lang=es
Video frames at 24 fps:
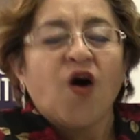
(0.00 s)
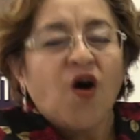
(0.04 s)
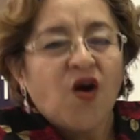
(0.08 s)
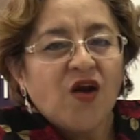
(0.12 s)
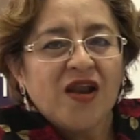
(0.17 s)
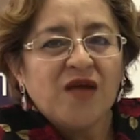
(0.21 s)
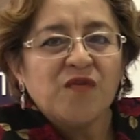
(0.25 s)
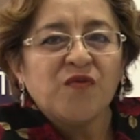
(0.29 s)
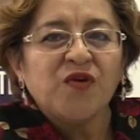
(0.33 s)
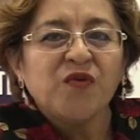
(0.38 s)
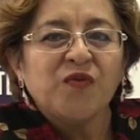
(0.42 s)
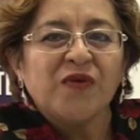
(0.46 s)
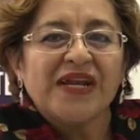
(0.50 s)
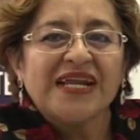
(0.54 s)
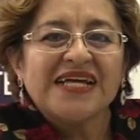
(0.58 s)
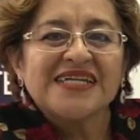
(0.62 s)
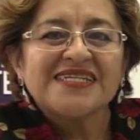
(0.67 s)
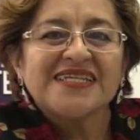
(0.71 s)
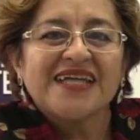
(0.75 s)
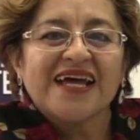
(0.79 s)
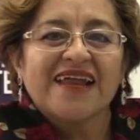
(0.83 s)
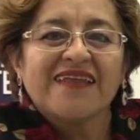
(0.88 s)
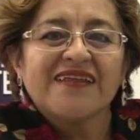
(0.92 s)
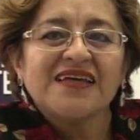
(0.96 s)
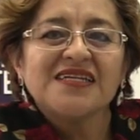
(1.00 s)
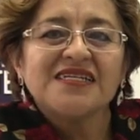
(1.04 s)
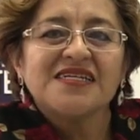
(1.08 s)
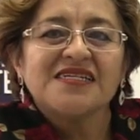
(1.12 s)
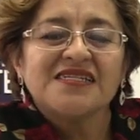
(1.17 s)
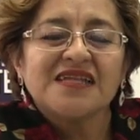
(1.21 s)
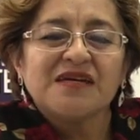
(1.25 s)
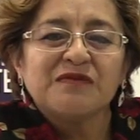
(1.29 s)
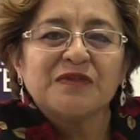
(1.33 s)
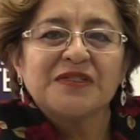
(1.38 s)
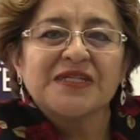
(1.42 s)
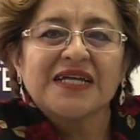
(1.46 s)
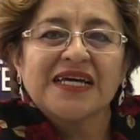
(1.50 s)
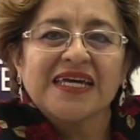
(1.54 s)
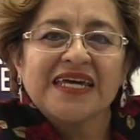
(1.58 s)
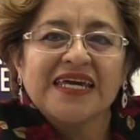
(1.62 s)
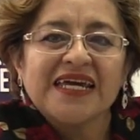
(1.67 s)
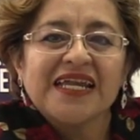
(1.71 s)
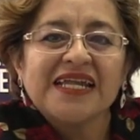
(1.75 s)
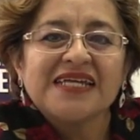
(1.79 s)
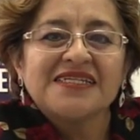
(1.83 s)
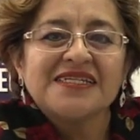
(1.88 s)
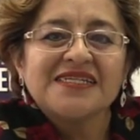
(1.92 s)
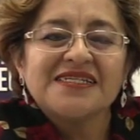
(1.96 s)
Hola, muy buenas tardes. Estamos
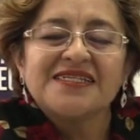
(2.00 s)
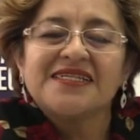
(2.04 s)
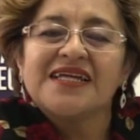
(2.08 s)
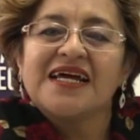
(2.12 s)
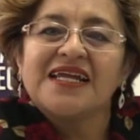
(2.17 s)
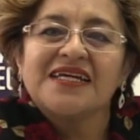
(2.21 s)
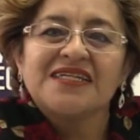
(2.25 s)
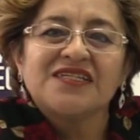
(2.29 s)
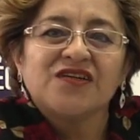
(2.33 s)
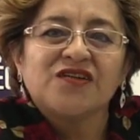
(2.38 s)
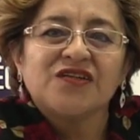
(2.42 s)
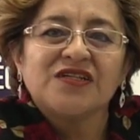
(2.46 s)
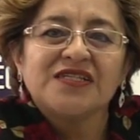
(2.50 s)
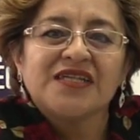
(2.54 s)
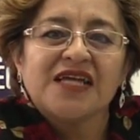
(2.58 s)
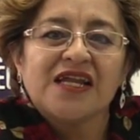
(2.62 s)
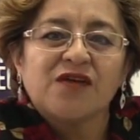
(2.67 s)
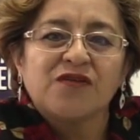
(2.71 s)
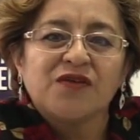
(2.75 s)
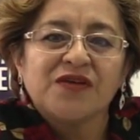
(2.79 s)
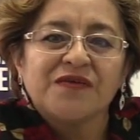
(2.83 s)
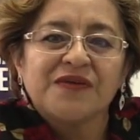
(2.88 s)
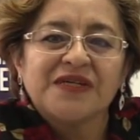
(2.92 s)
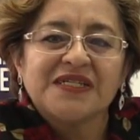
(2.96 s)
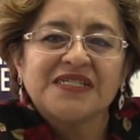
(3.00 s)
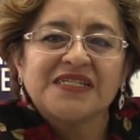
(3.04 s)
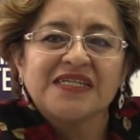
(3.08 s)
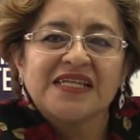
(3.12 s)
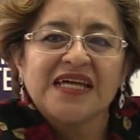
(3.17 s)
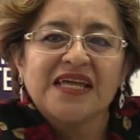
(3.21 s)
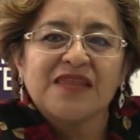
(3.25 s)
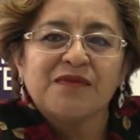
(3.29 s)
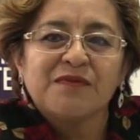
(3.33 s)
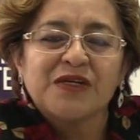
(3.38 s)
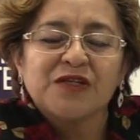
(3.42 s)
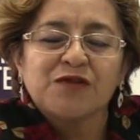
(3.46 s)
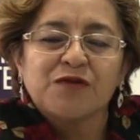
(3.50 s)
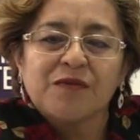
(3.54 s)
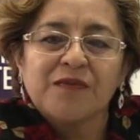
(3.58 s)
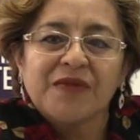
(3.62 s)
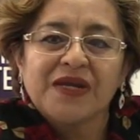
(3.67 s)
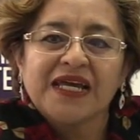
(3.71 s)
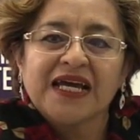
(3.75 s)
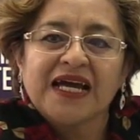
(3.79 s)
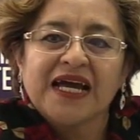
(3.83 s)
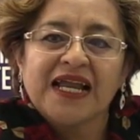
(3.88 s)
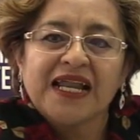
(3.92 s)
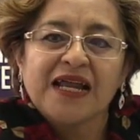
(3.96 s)
aquí en las instalaciones de la Universidad
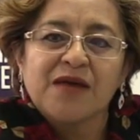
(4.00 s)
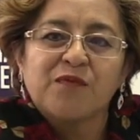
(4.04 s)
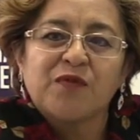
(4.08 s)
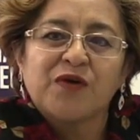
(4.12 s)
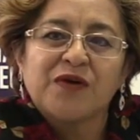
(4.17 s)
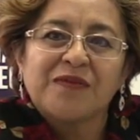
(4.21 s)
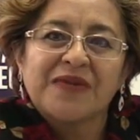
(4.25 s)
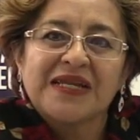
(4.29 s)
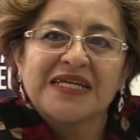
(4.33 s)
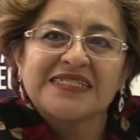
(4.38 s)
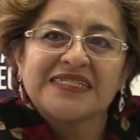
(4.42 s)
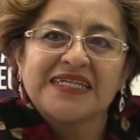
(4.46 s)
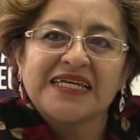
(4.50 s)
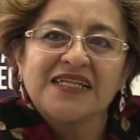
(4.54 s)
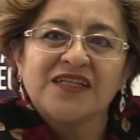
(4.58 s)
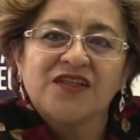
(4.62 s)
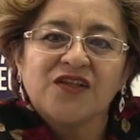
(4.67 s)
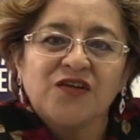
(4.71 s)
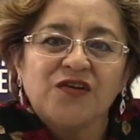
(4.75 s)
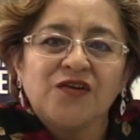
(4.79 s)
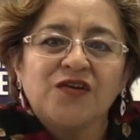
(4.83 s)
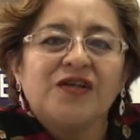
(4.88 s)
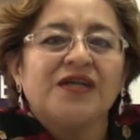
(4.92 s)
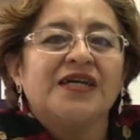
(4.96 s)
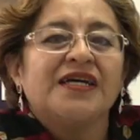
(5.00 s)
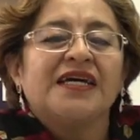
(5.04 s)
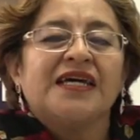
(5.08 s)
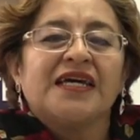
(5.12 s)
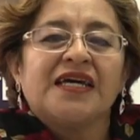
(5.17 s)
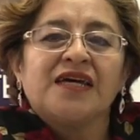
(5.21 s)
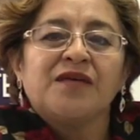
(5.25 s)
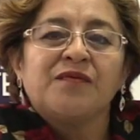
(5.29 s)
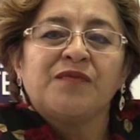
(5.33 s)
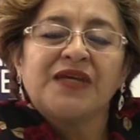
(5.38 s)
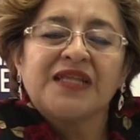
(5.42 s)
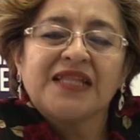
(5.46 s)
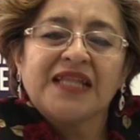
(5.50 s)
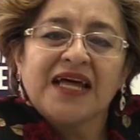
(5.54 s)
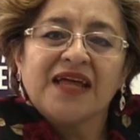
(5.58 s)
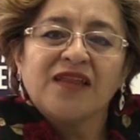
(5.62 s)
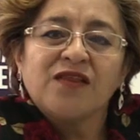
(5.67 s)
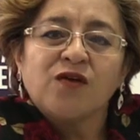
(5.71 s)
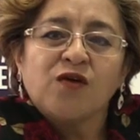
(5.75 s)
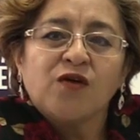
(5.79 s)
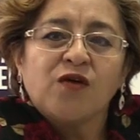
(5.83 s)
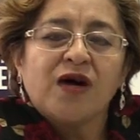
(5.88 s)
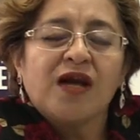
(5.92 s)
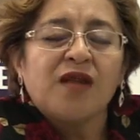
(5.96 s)
Mesoamericana Puebla Centro,
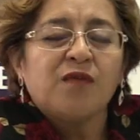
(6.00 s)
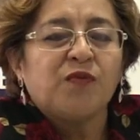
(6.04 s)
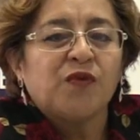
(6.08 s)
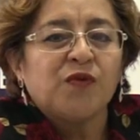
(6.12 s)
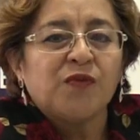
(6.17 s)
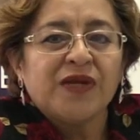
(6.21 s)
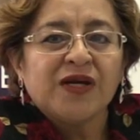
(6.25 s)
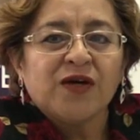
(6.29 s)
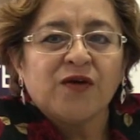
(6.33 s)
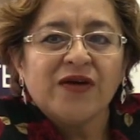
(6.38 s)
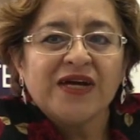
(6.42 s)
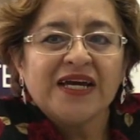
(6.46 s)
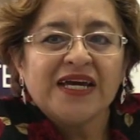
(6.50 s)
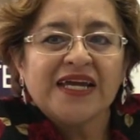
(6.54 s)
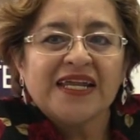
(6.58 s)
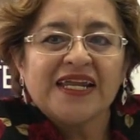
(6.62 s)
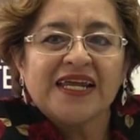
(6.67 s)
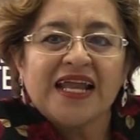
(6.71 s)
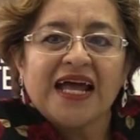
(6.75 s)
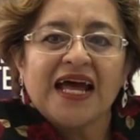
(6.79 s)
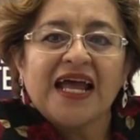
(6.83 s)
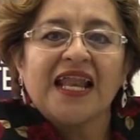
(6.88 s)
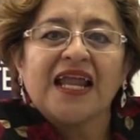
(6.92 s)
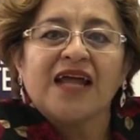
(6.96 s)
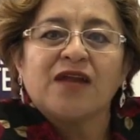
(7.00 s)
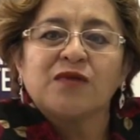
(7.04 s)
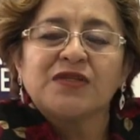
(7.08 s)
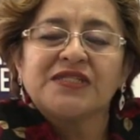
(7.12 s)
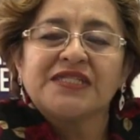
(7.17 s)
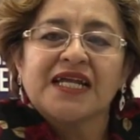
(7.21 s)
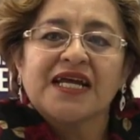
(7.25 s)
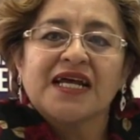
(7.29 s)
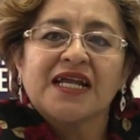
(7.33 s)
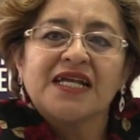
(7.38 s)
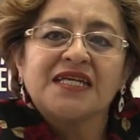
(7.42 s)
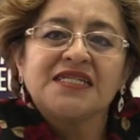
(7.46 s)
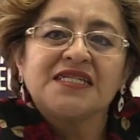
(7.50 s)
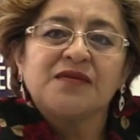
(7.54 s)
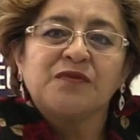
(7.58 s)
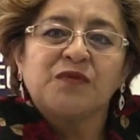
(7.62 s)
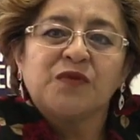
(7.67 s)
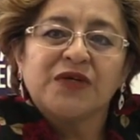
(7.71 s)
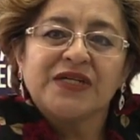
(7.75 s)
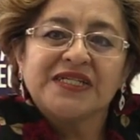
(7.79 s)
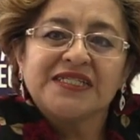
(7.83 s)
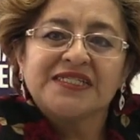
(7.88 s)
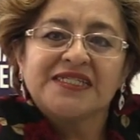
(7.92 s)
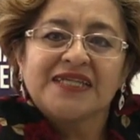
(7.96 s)
invitando al público en general a nuestra clase
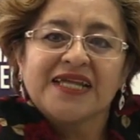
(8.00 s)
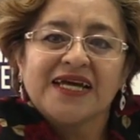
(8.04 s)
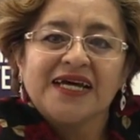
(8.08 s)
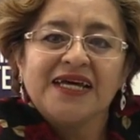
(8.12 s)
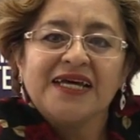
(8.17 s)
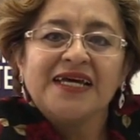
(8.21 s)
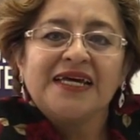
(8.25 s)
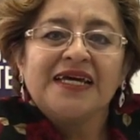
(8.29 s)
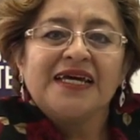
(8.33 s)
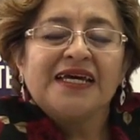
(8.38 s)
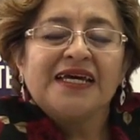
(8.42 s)
muestra.